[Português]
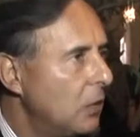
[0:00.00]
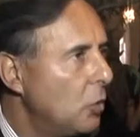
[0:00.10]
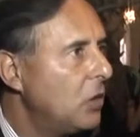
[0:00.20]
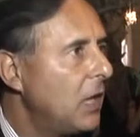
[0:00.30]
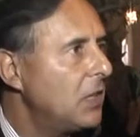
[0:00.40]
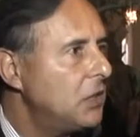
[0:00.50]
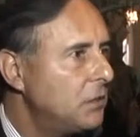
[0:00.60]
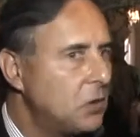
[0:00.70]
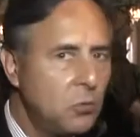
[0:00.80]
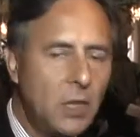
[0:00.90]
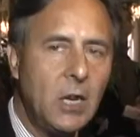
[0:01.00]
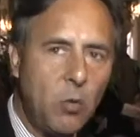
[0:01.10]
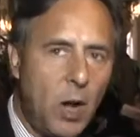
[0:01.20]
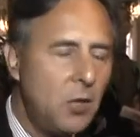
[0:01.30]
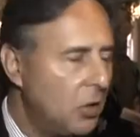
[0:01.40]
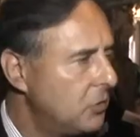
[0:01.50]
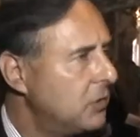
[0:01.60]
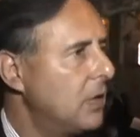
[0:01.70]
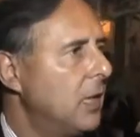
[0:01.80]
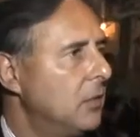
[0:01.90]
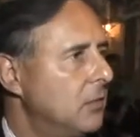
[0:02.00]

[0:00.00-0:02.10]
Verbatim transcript: dotar de infraestrutura adequada o nosso Estado.